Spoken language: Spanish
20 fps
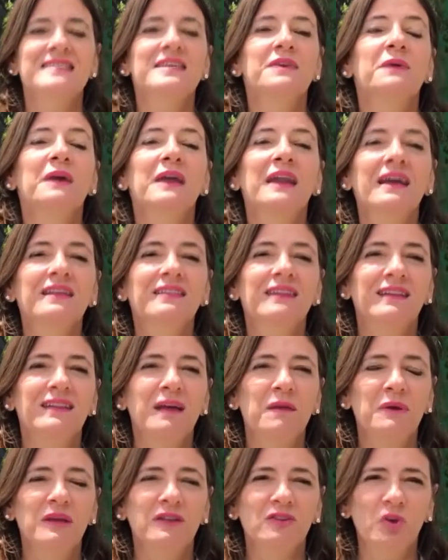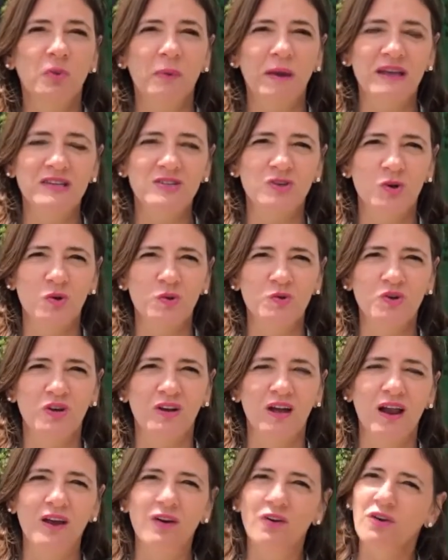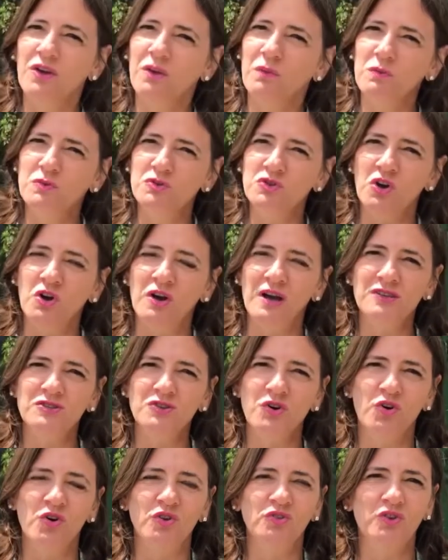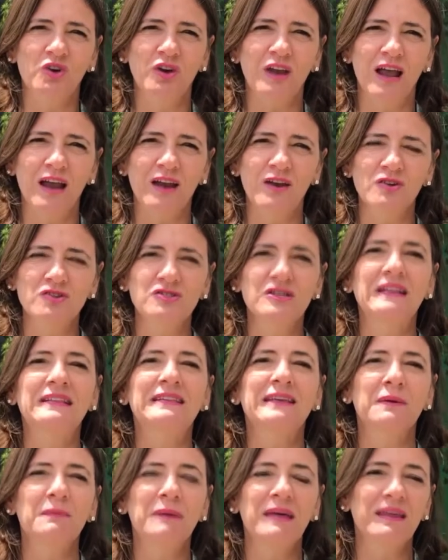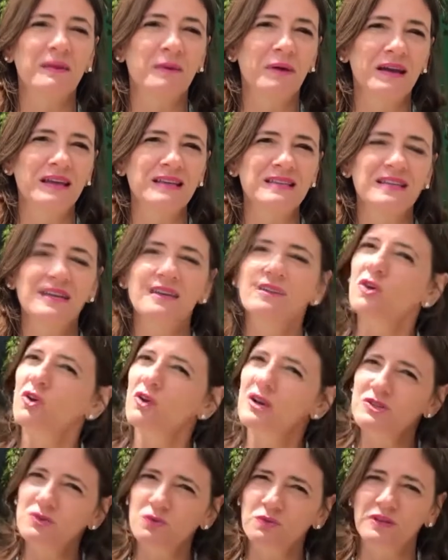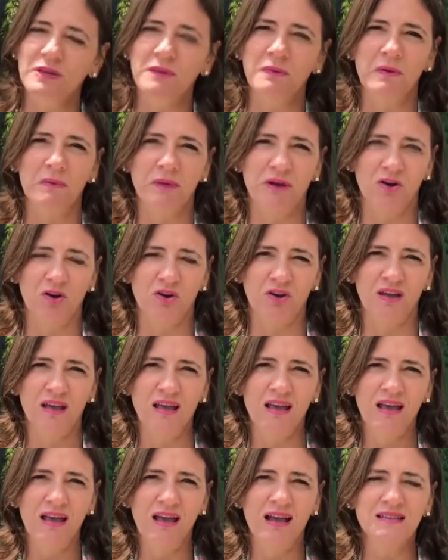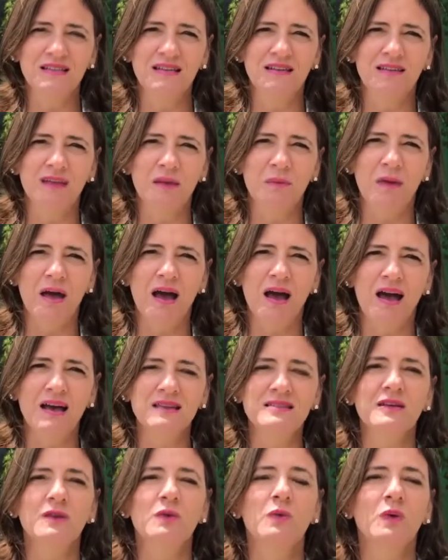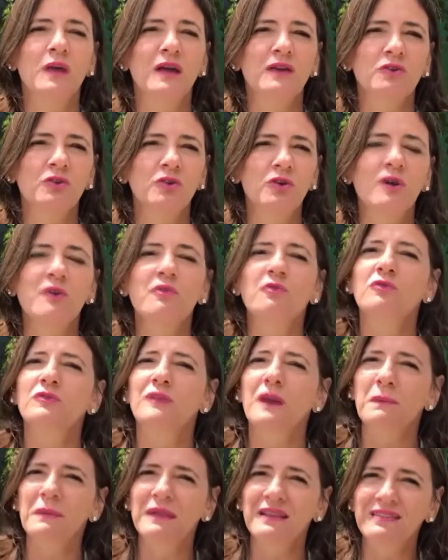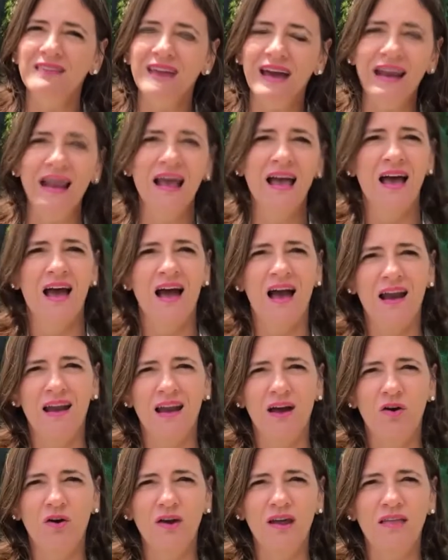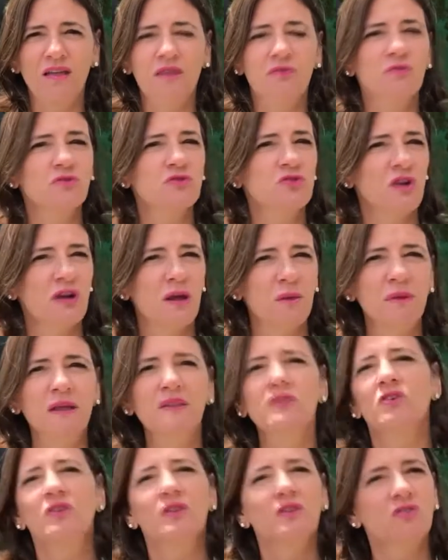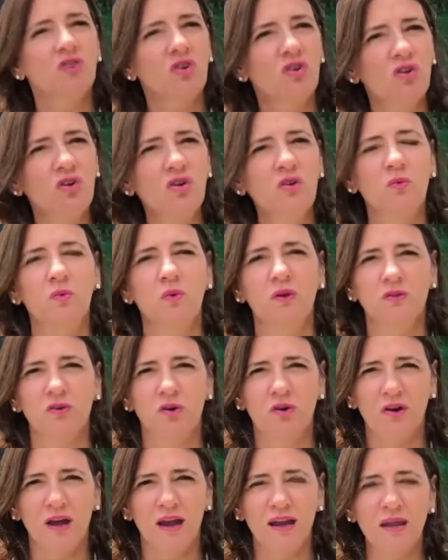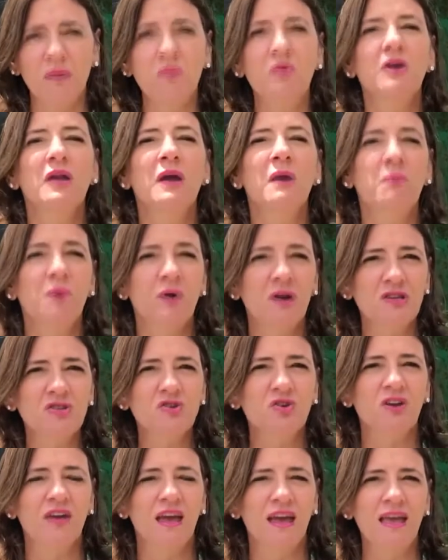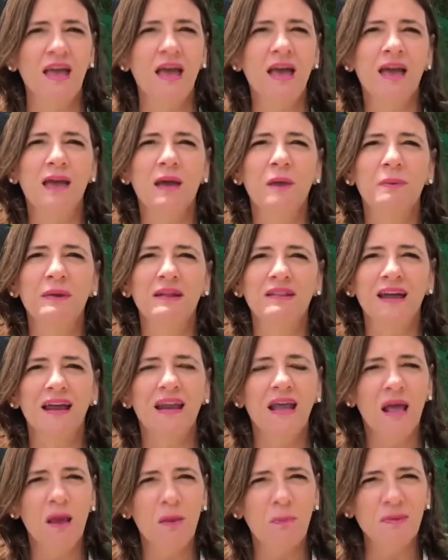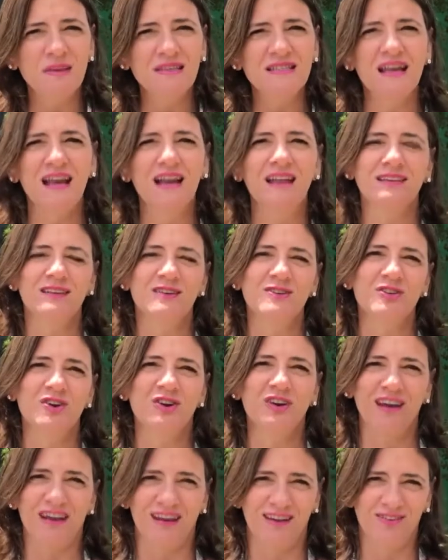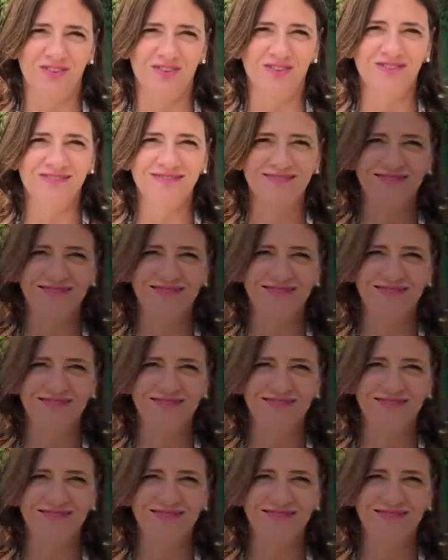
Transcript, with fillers: Si bien hay tratamientos para solucionarlo y en muchos casos controlarlos, el tema de varices no es un tema menor. El sistema circulatorio es fundamental a la hora del funcionamiento de todo nuestro organismo y es por eso que hay que prestar especial atención en esto.